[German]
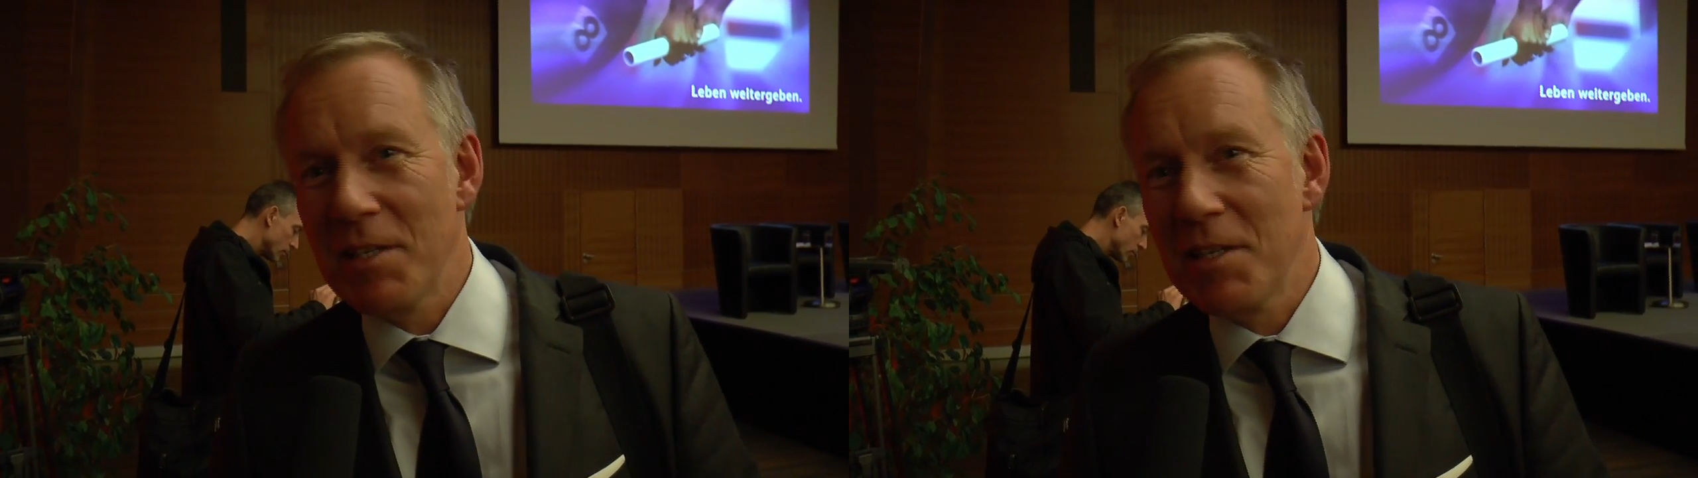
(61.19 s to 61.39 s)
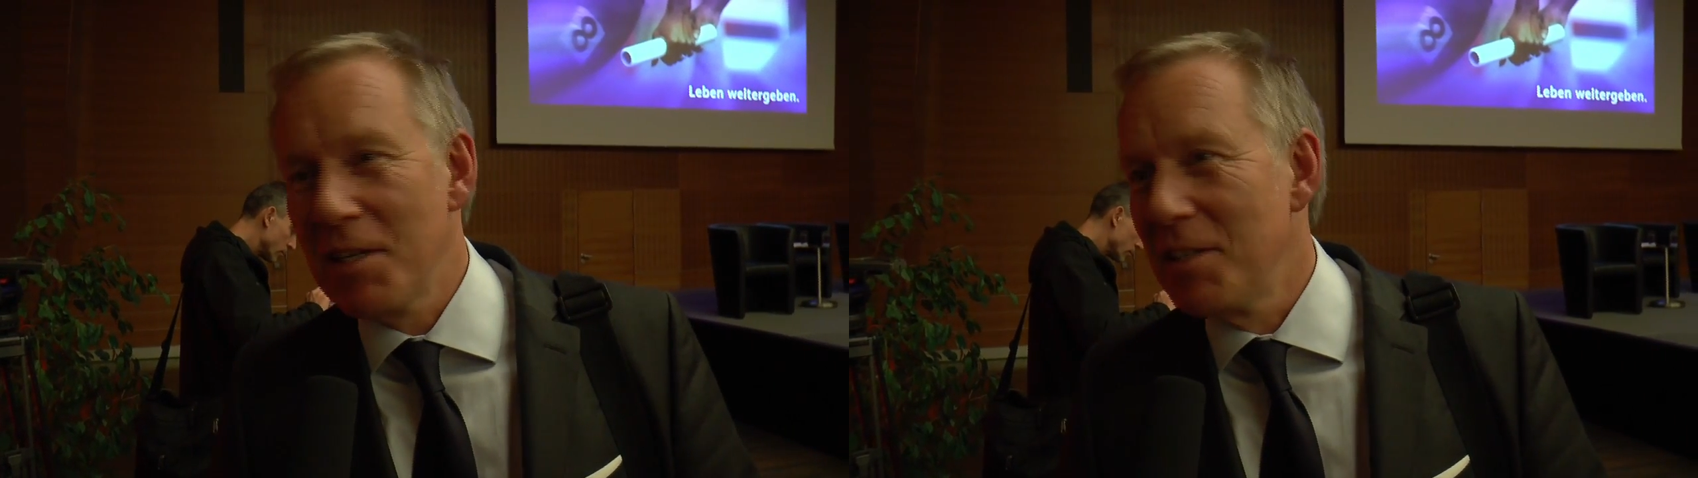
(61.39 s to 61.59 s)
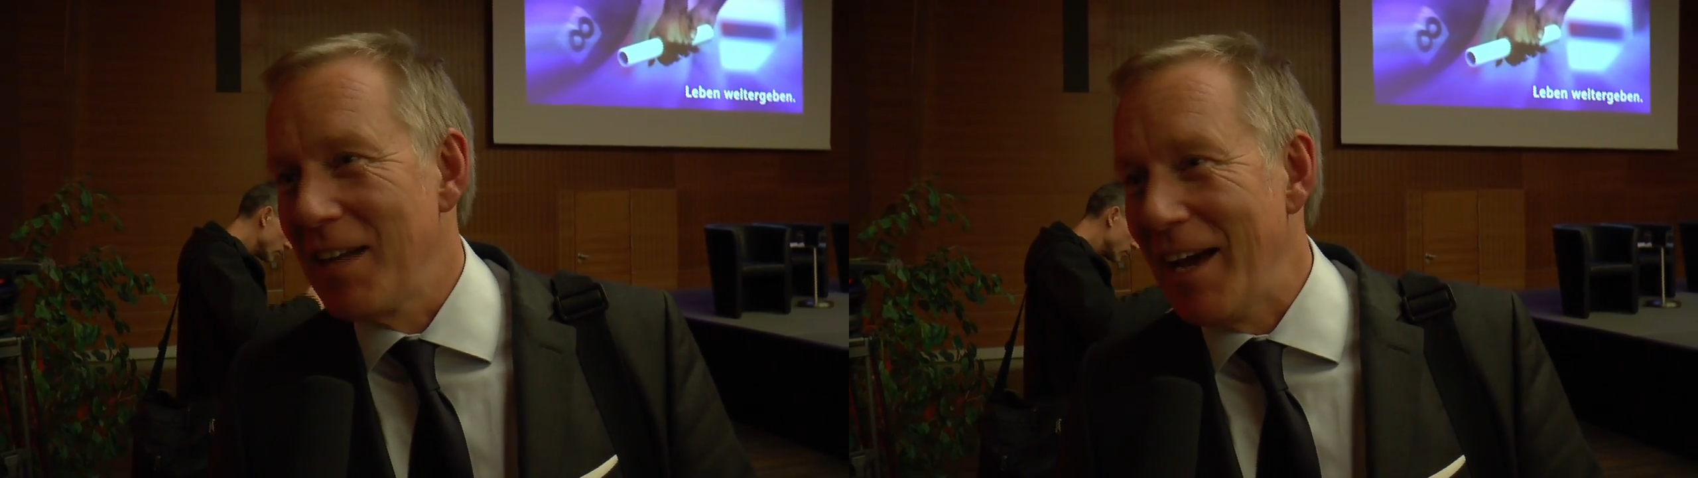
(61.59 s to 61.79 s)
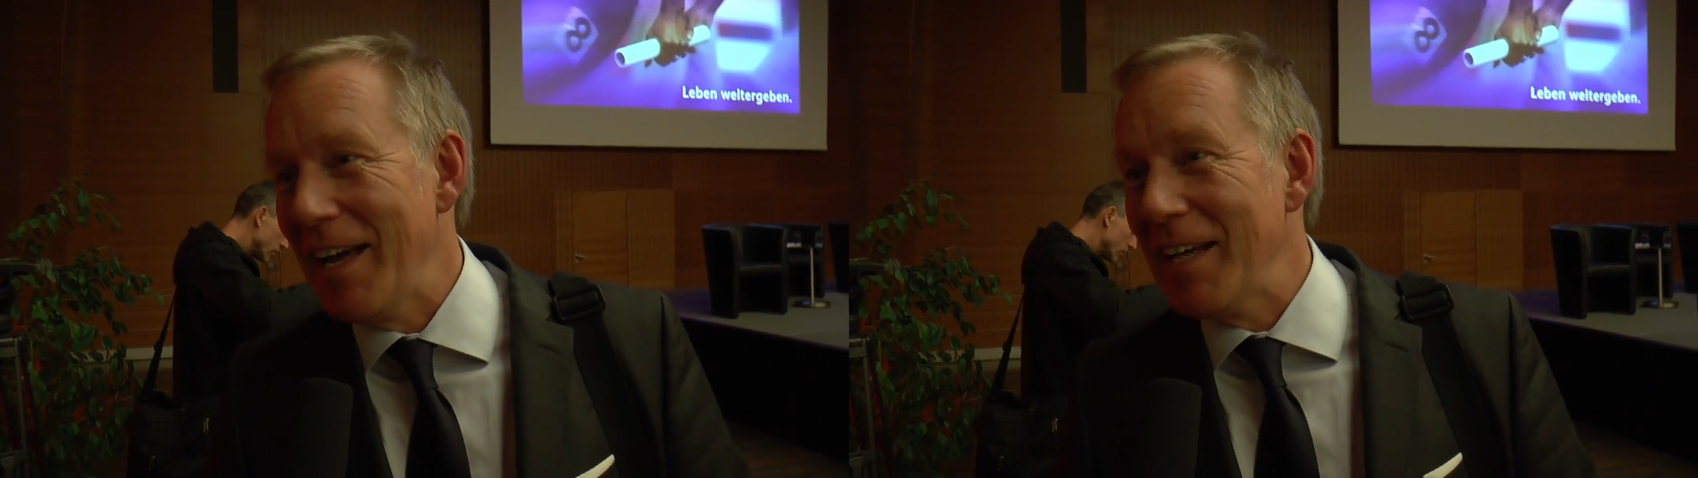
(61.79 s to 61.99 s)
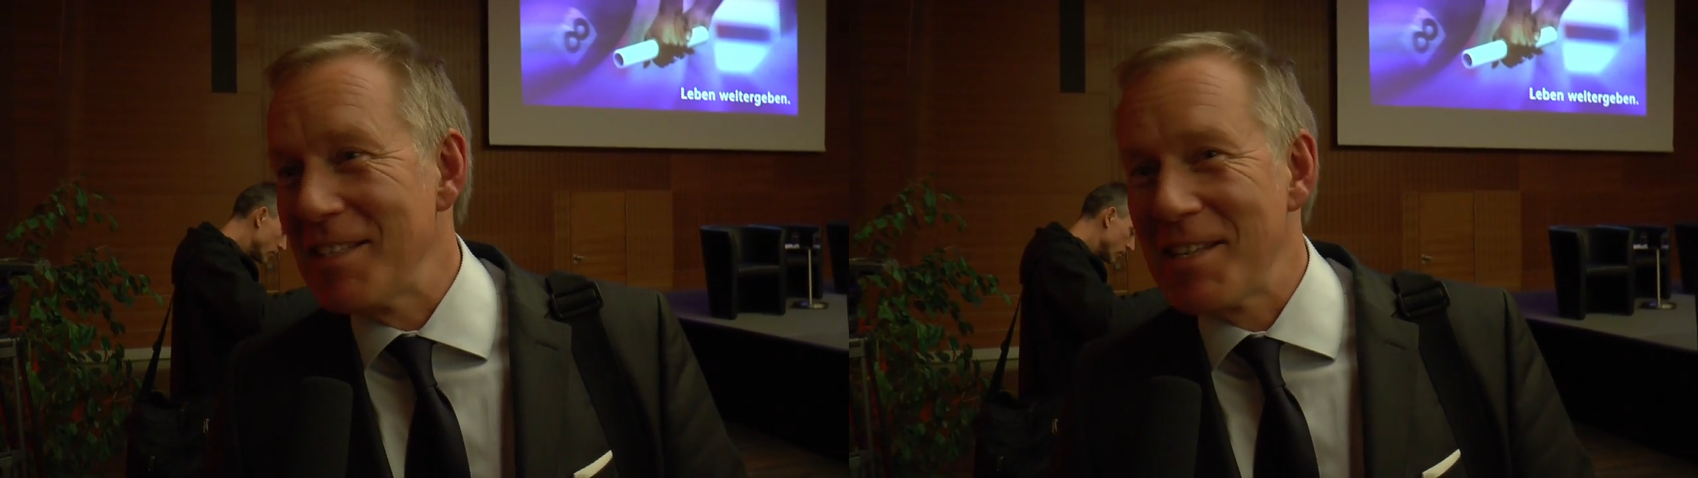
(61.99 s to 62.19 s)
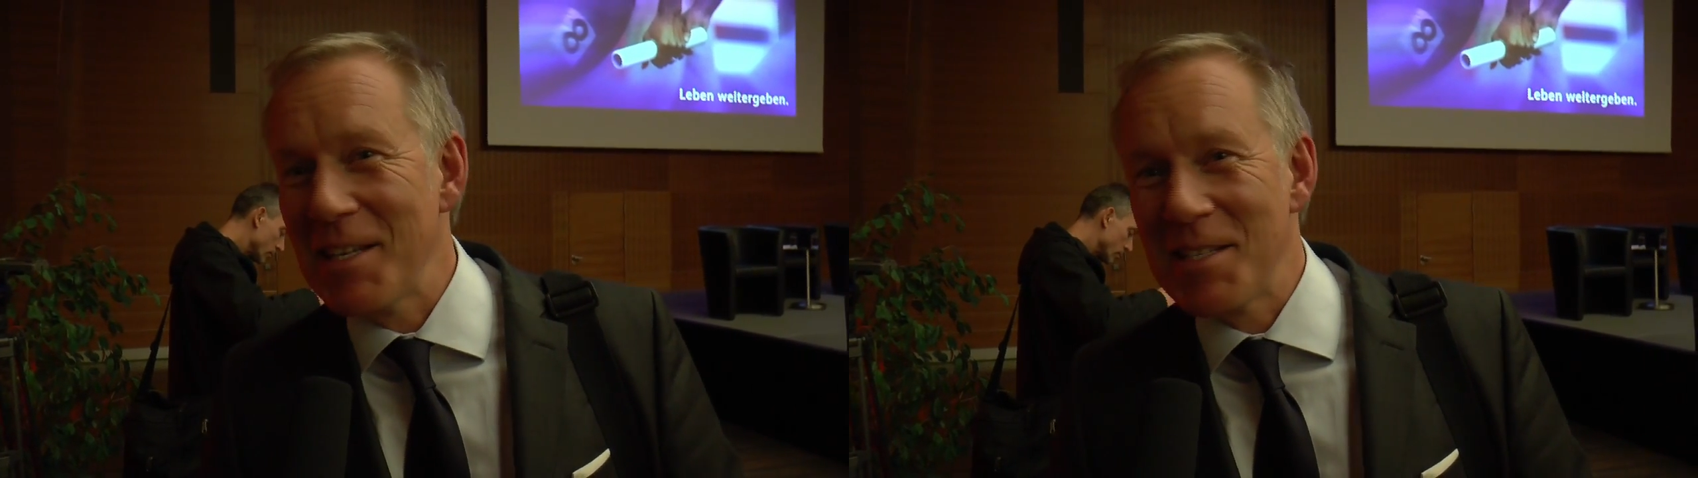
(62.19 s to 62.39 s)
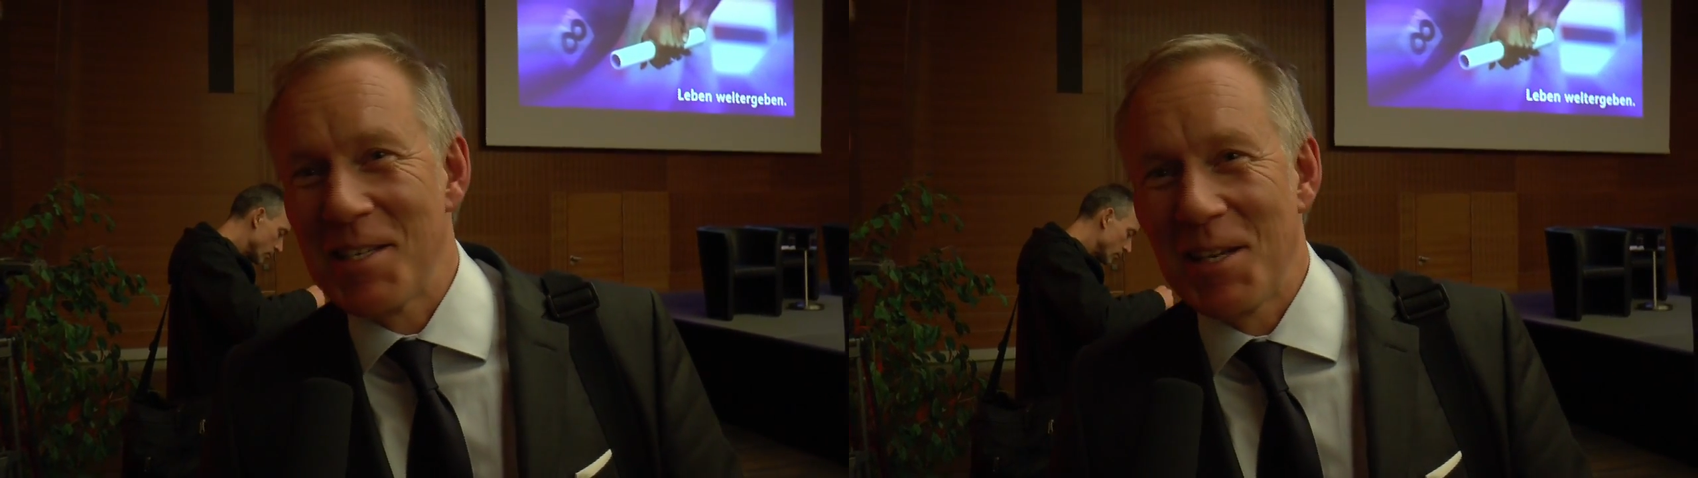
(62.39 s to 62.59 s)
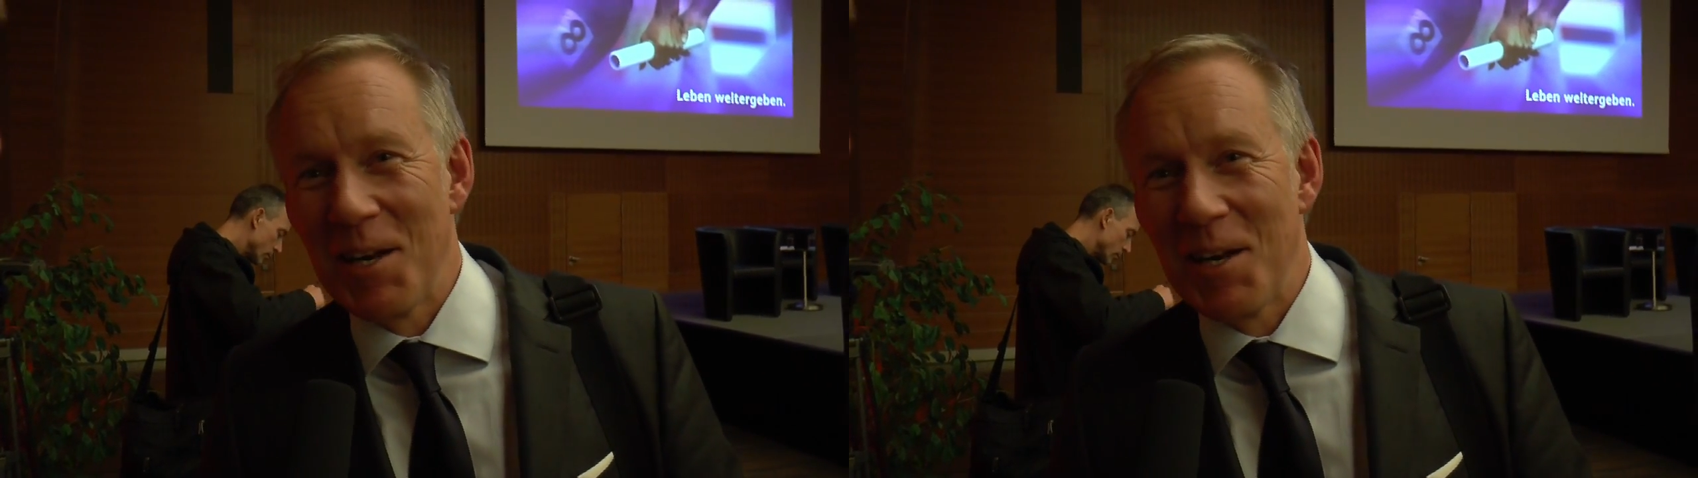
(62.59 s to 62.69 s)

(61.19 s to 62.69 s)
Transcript: dass ich in 3,68